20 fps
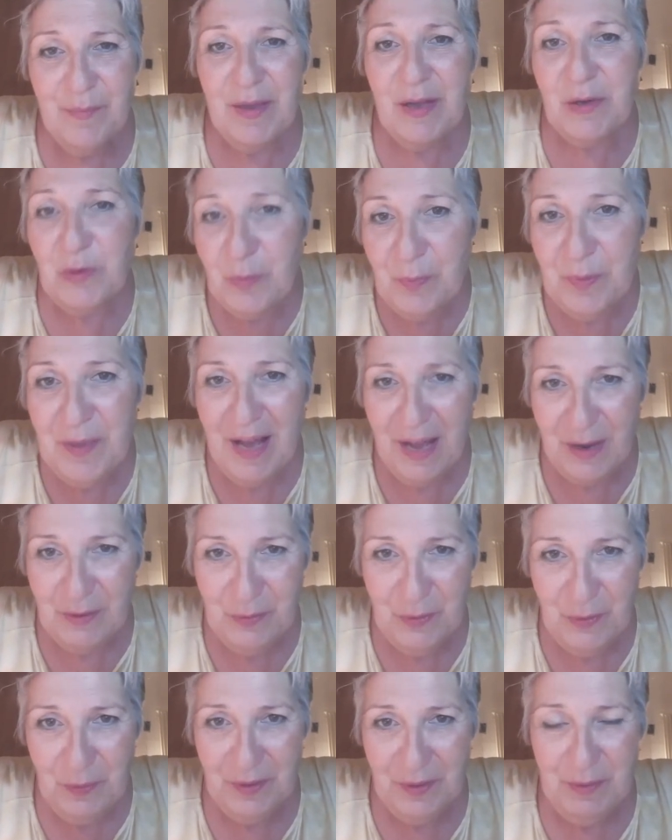piano
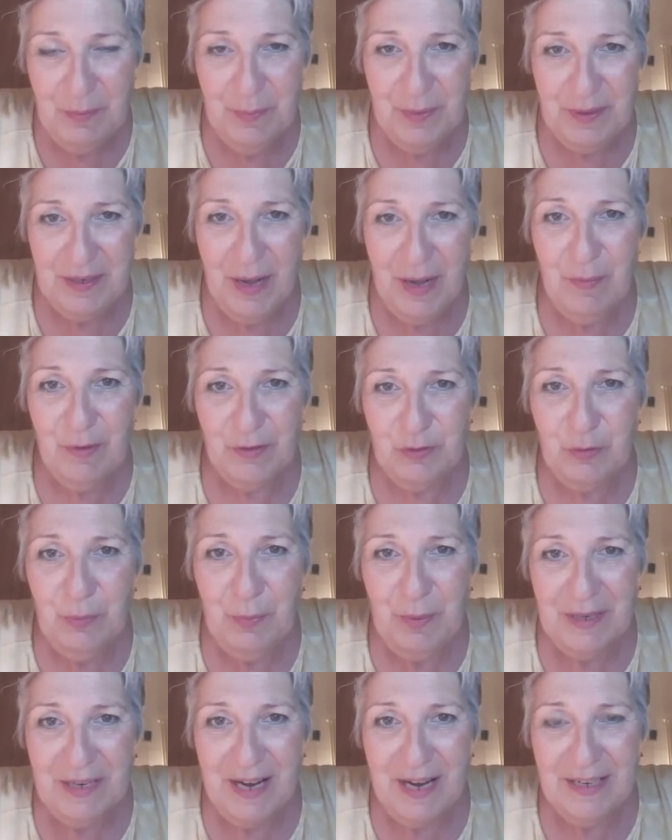piano impariamo a
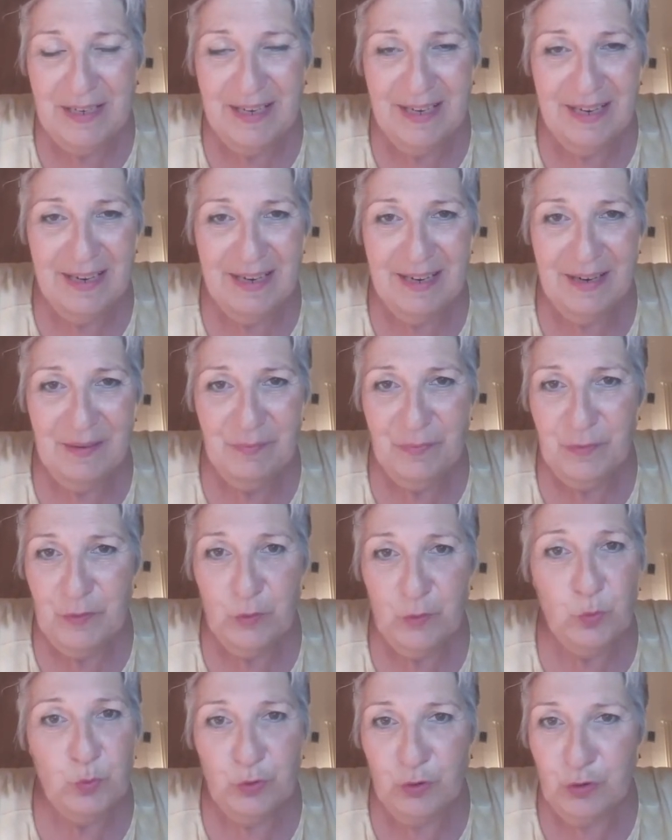superare
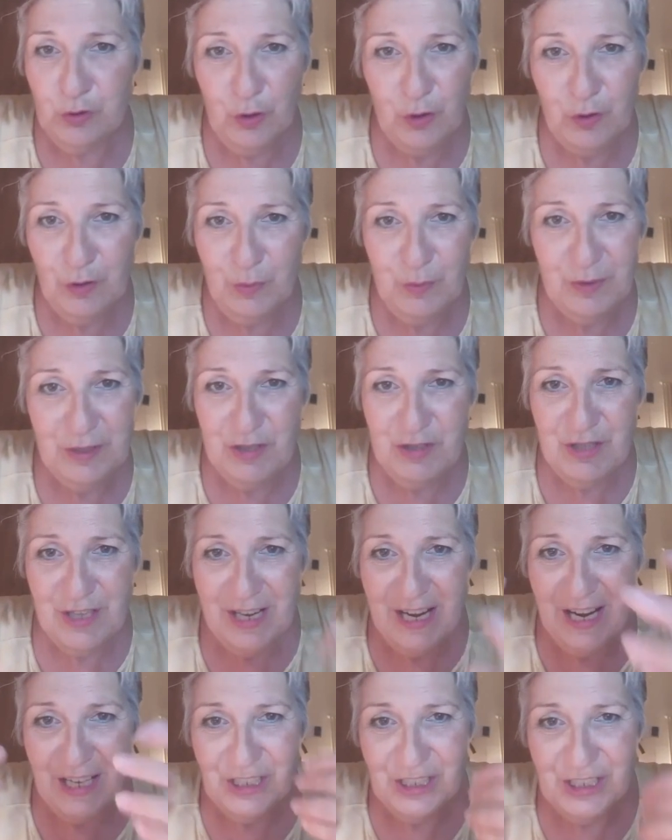tutto, lui
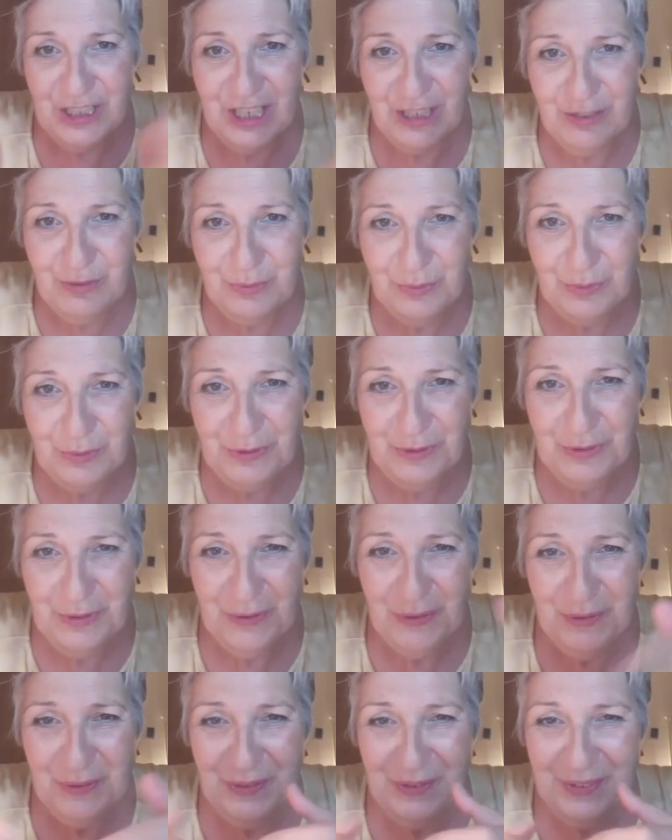dice lascia
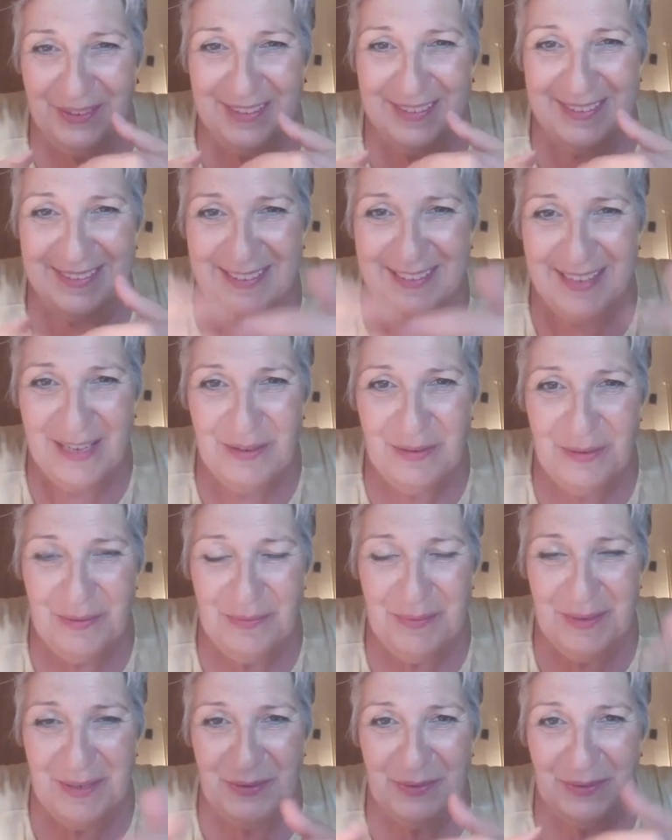tutto e
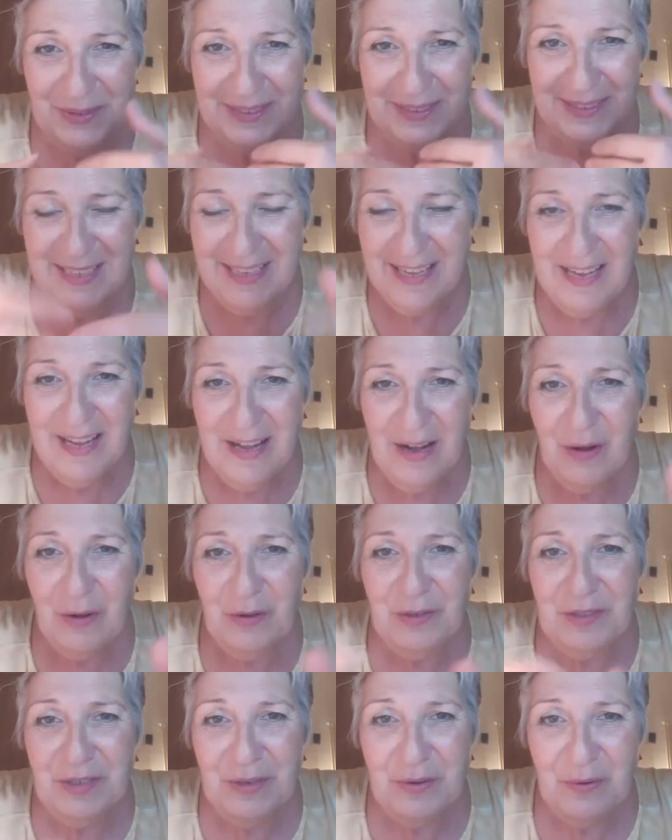seguimi, quindi
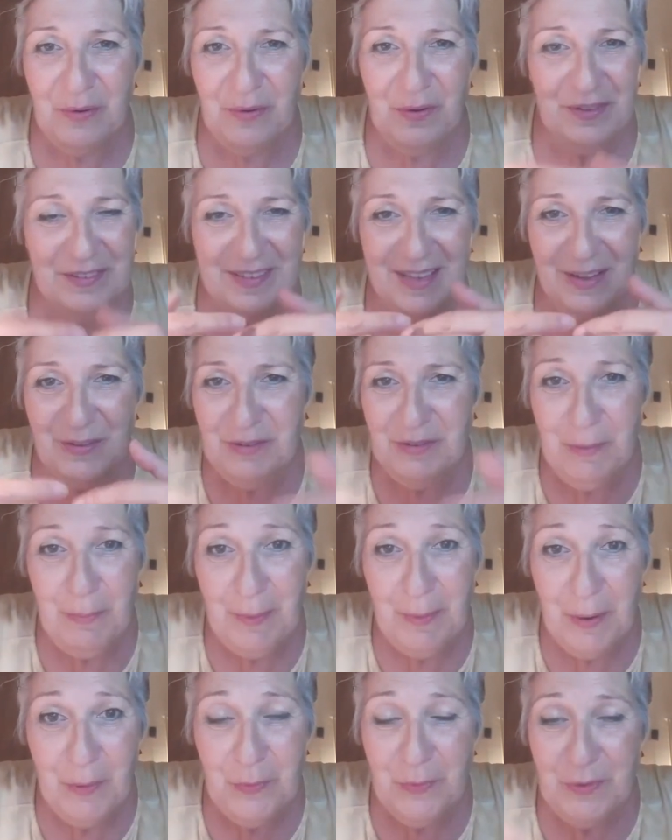ogni cosa,
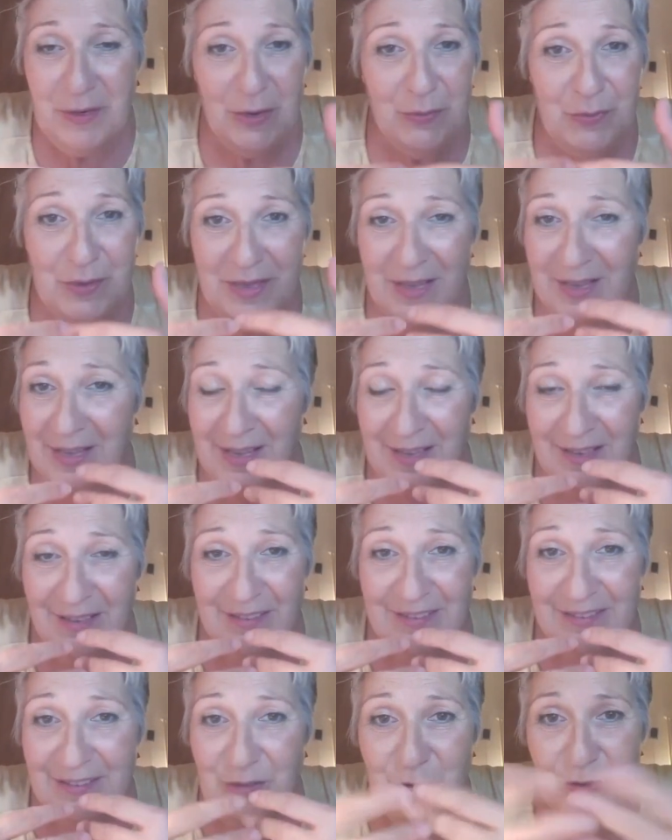ogni paura, lui
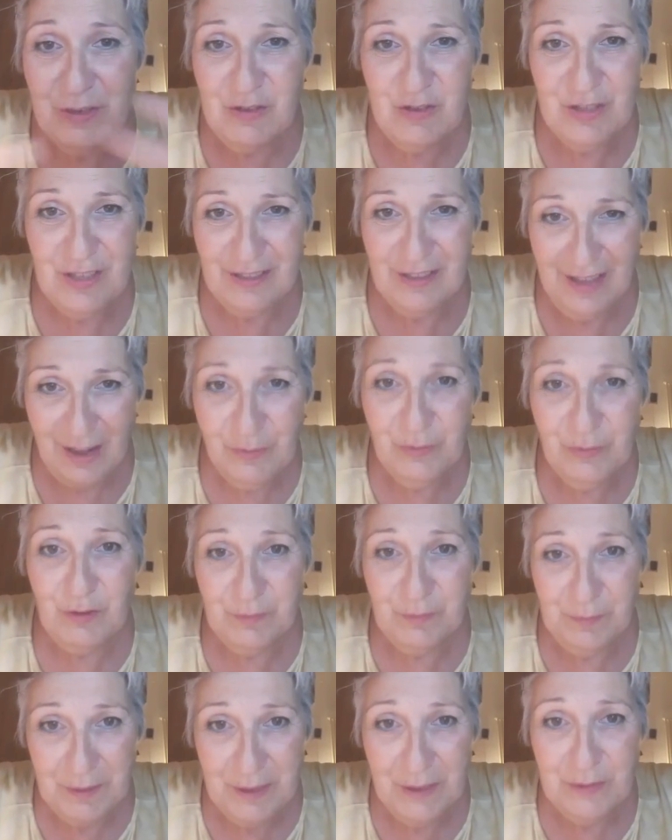il Signore ci dà
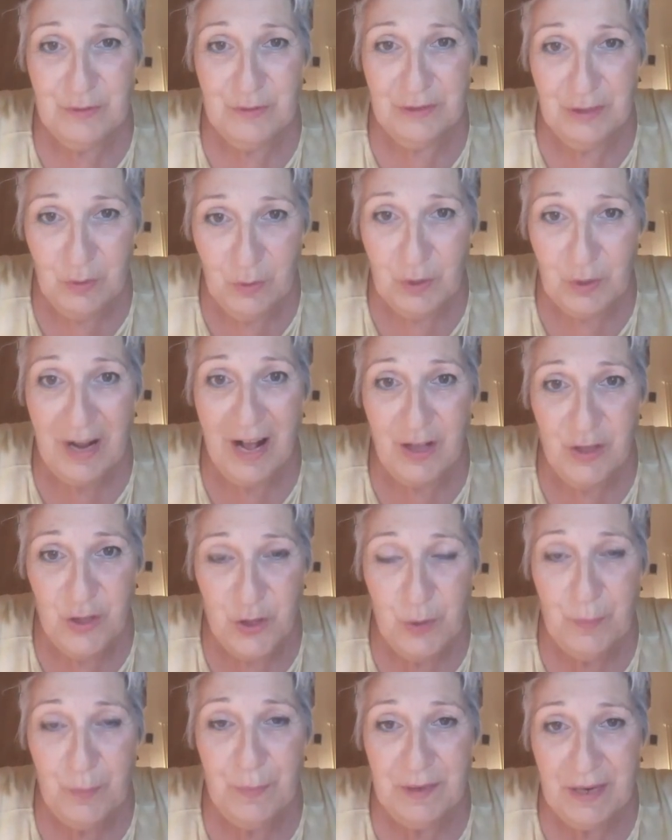uno spirito di
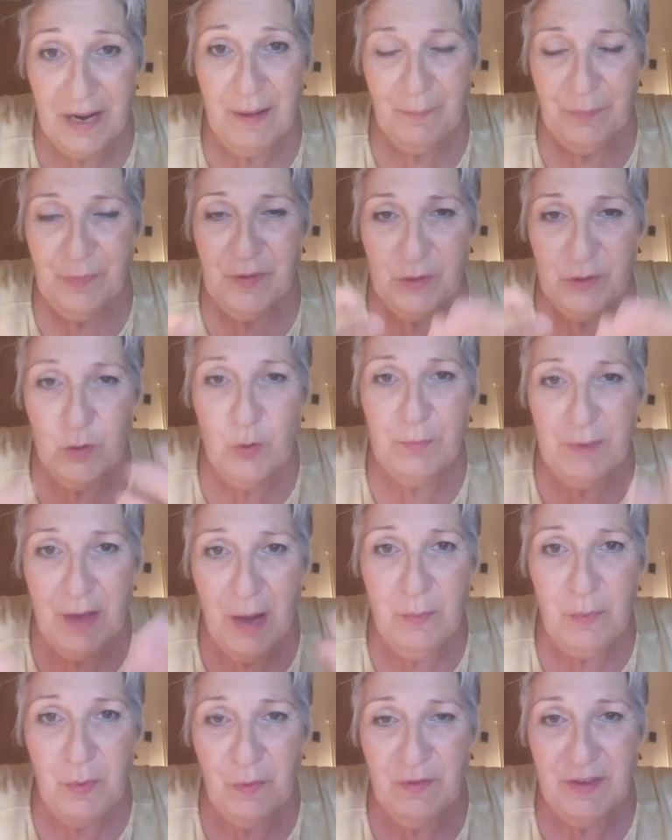coraggio, però
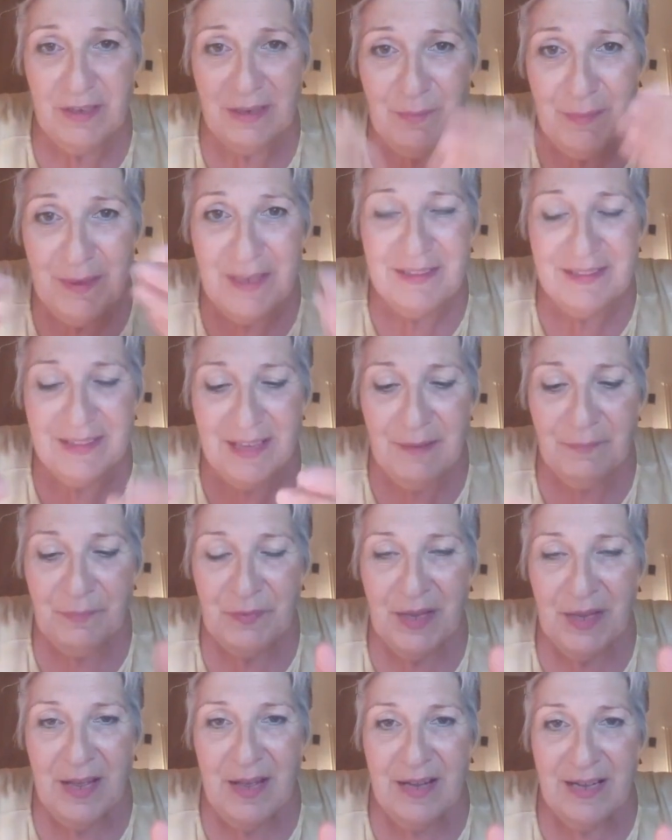dobbiamo veramente